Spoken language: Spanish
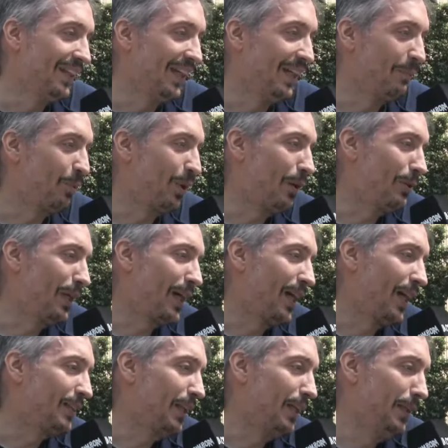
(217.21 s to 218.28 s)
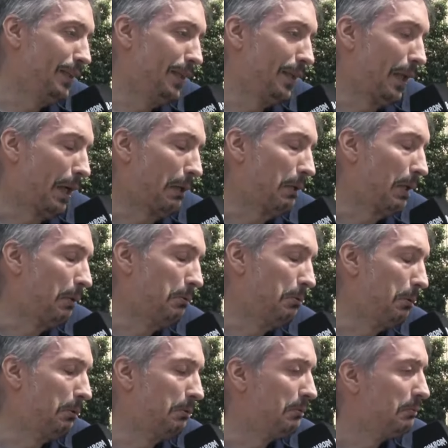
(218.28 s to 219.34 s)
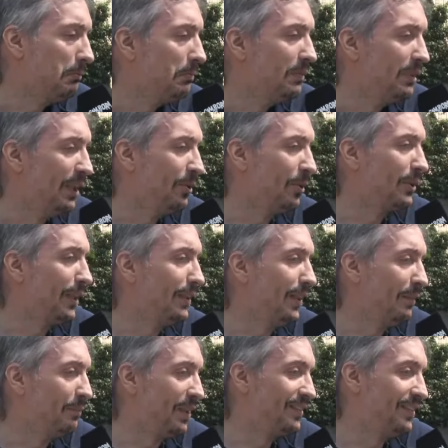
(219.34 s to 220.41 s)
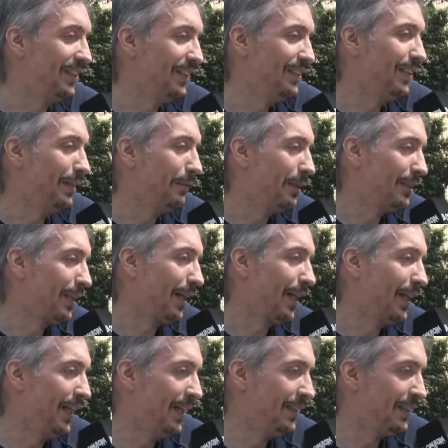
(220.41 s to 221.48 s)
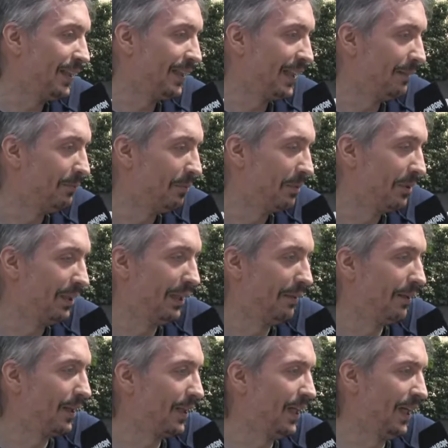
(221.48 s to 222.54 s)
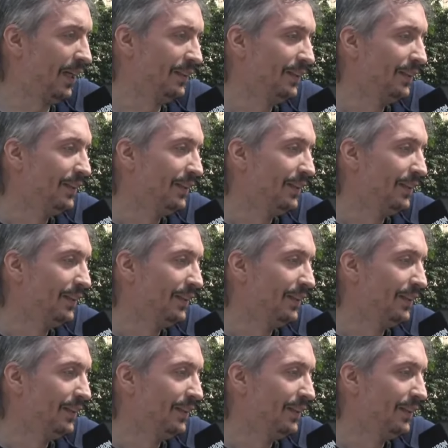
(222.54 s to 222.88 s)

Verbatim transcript: eh, por algunas características que algunos denotan del presidente, levantarla a ella, digamos, pero la verdad